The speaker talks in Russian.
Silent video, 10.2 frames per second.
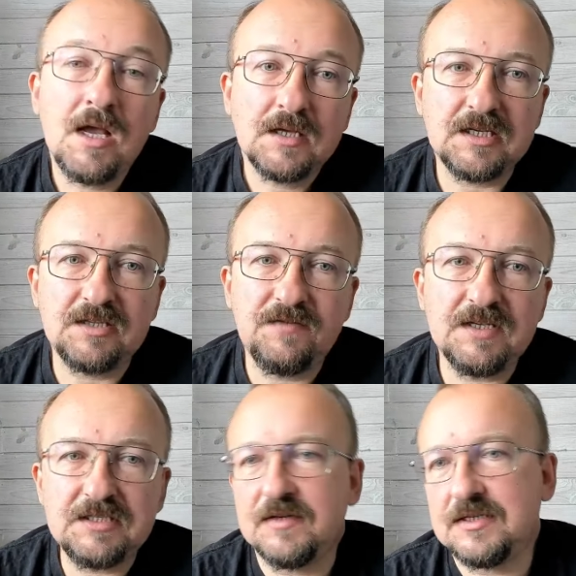
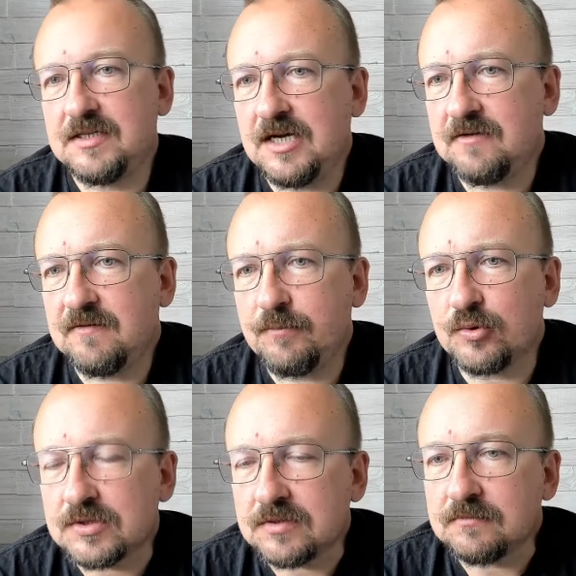Соответственно, возникает
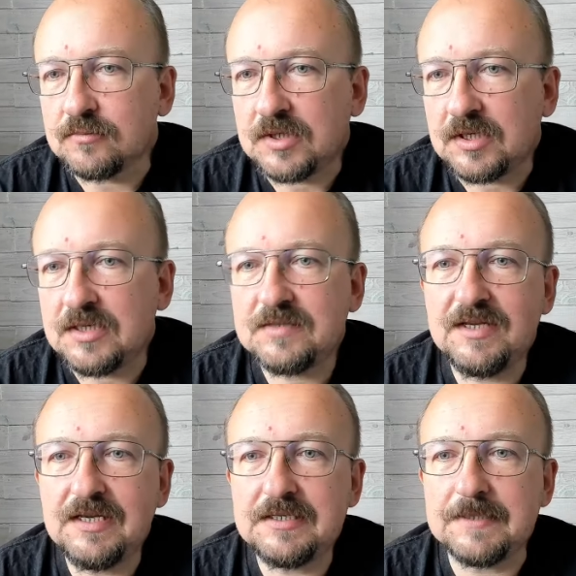вопрос. Ну, так,
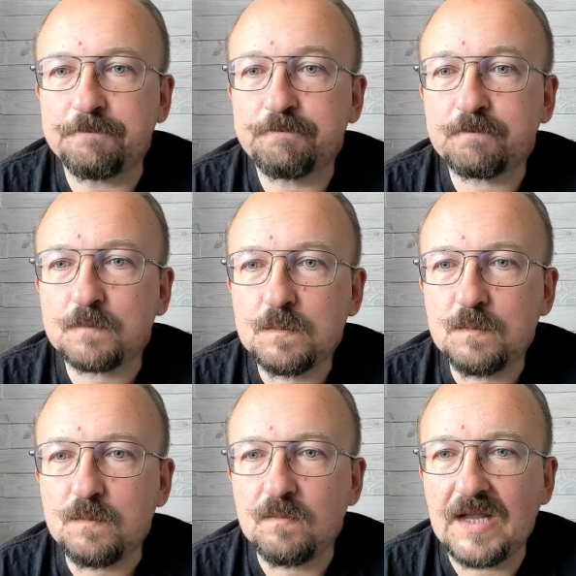извините,
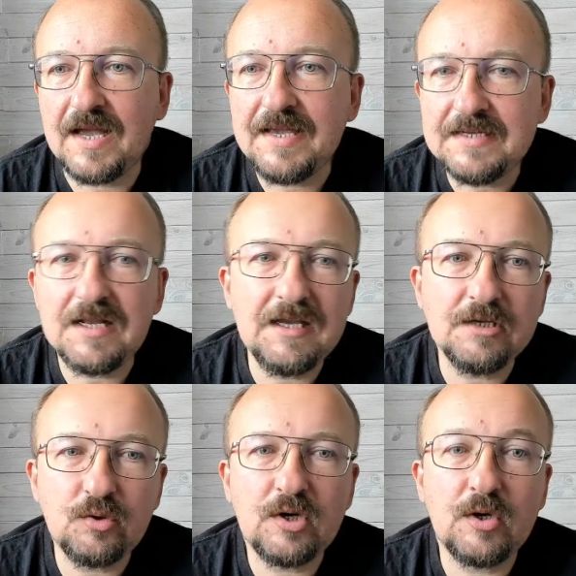а если
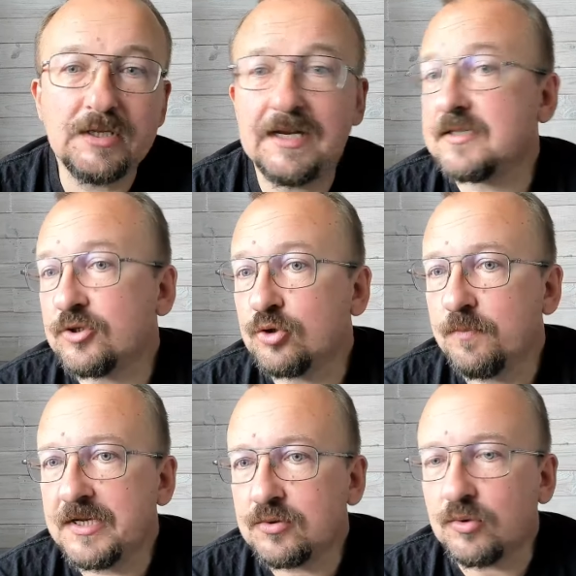нет такой конкретики, что
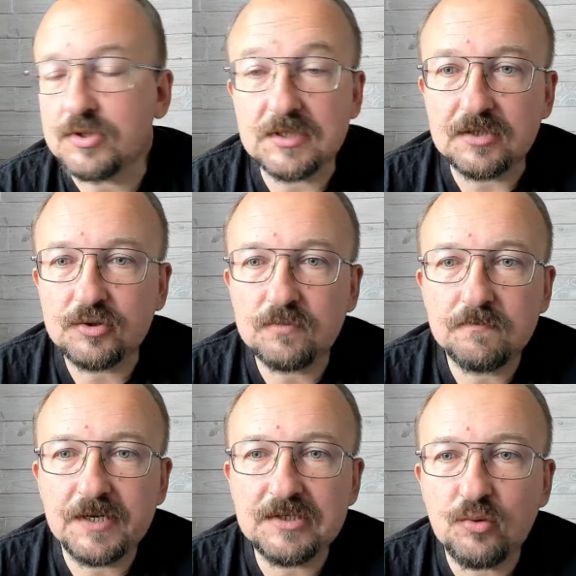происходит? А
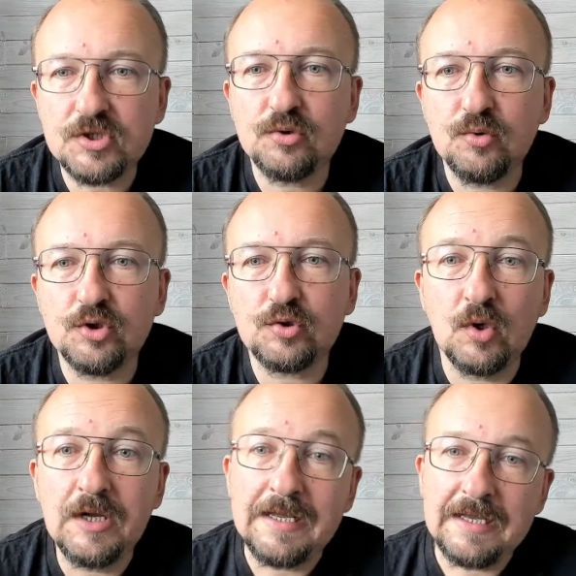происходит то,
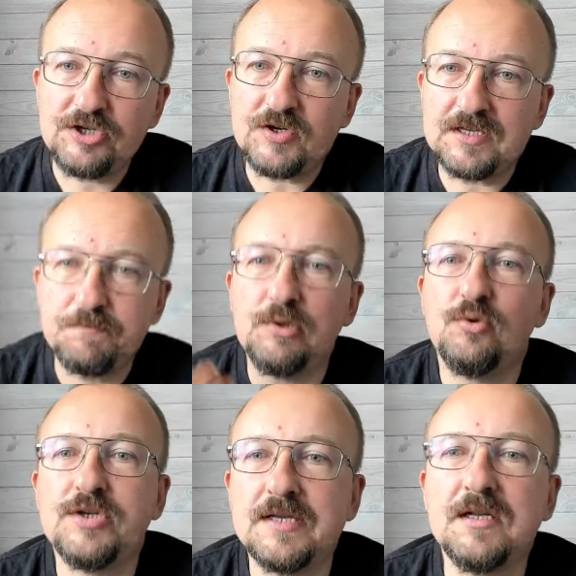что часть
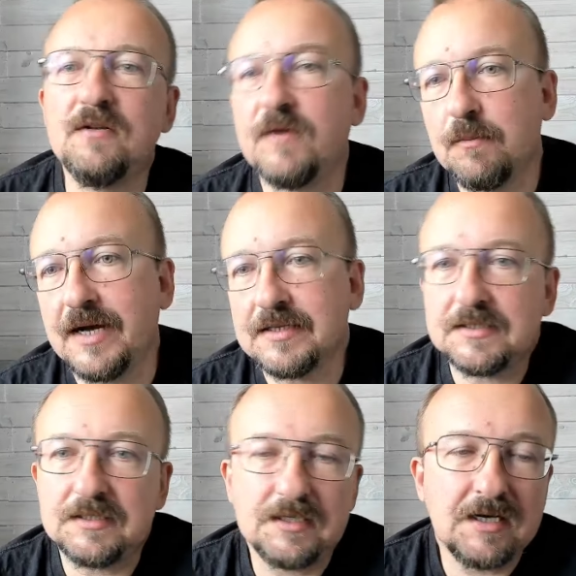получателей
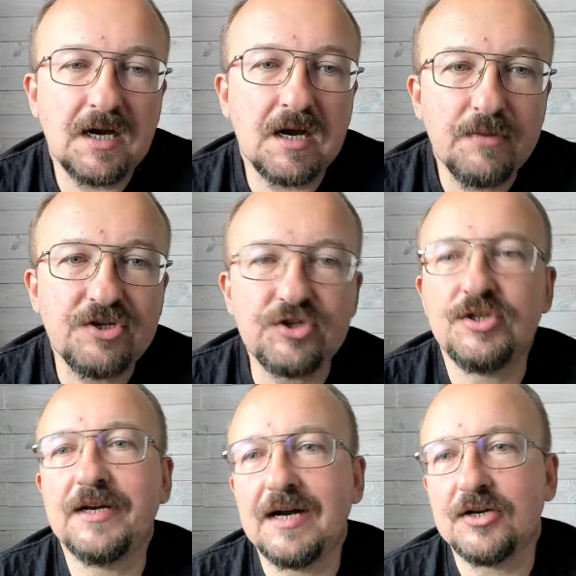информации, это как
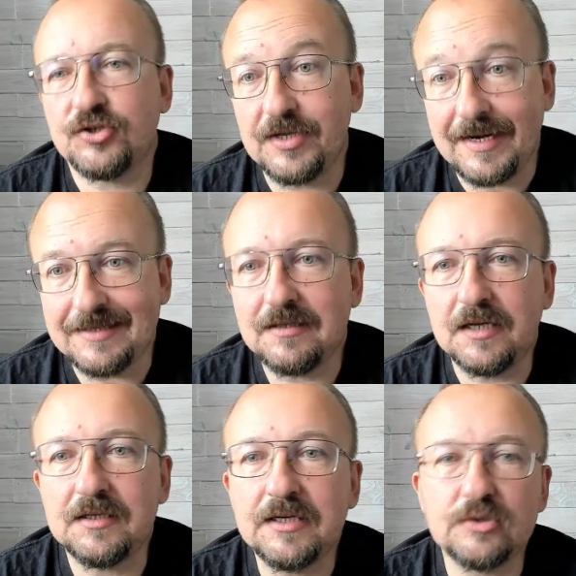обычные граждане ряд,
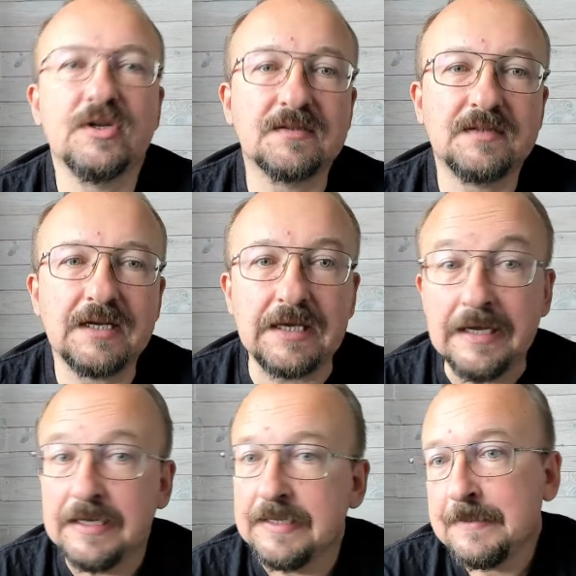ряда государств, так и
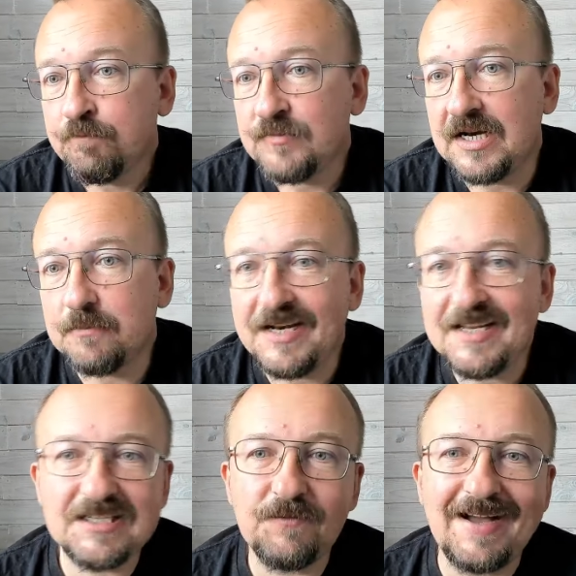ряд
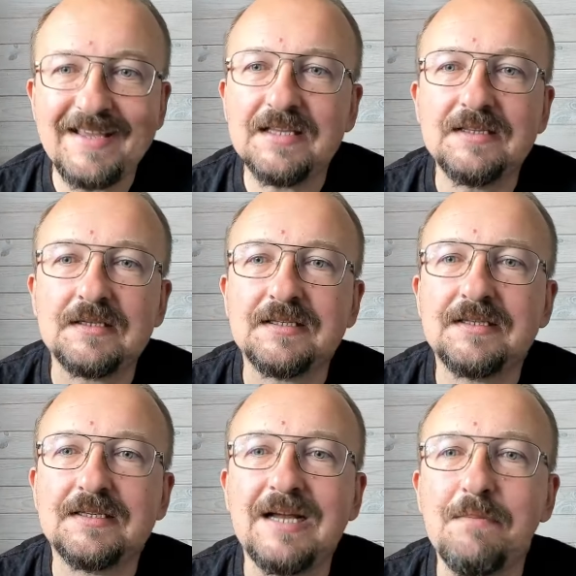политиков, они
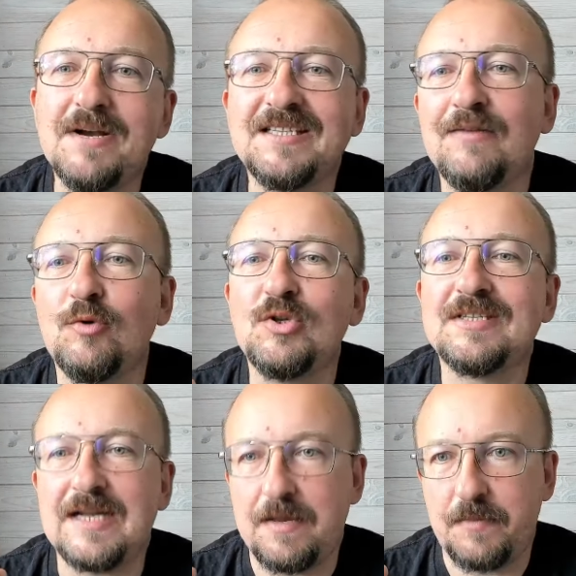домысливают
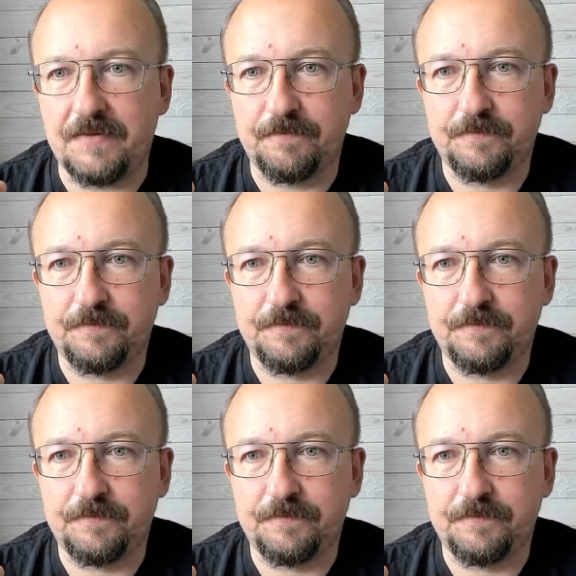сами.